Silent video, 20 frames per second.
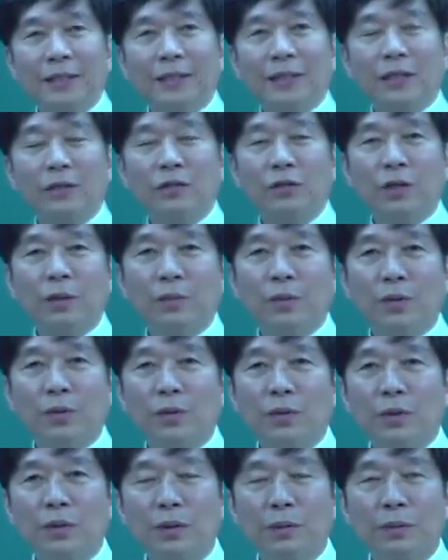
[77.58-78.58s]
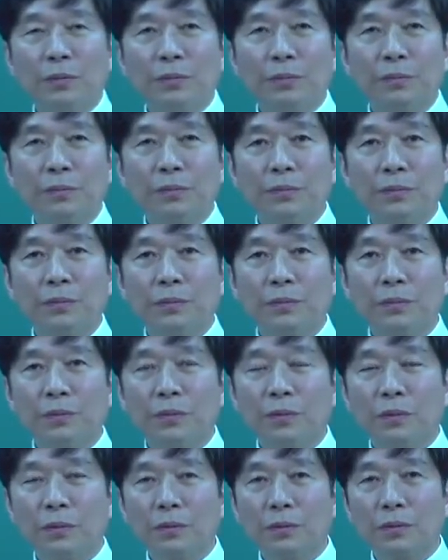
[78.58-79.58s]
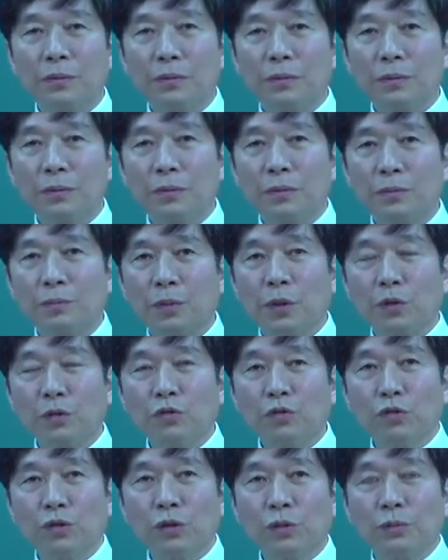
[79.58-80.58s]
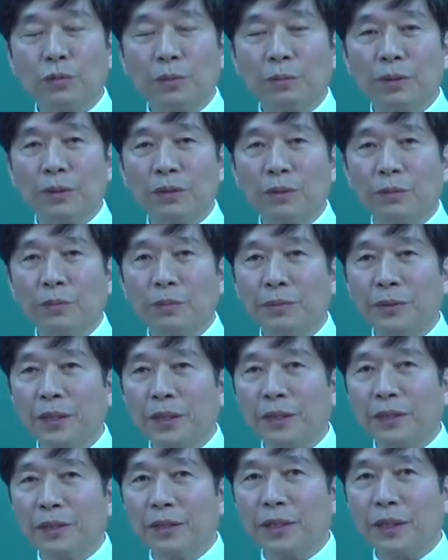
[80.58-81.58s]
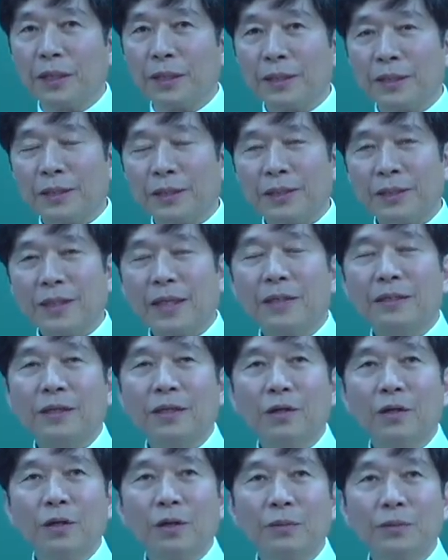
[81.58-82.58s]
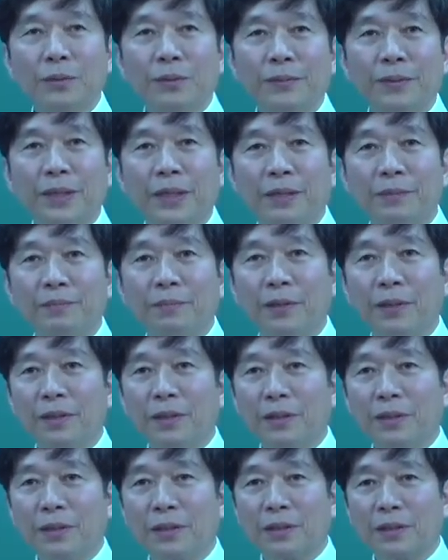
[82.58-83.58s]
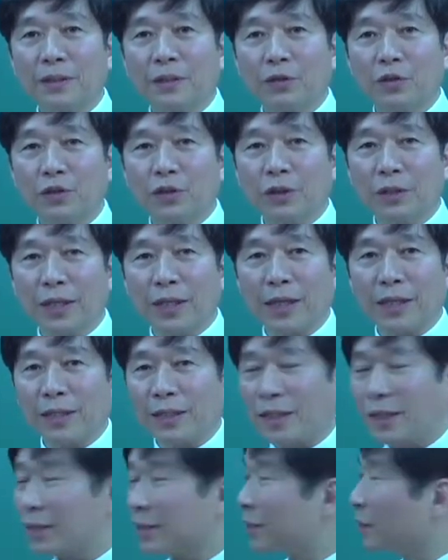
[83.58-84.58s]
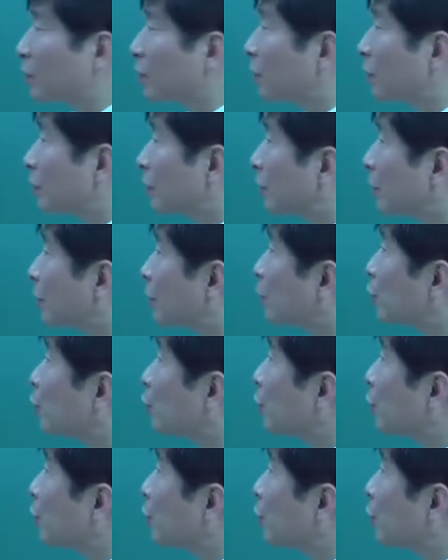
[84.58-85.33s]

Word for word: 다섯 과목 어, 평균 60점만 넘으면 되는데 상당히 어렵습니다. 면허 그 취득하기가. 그, 그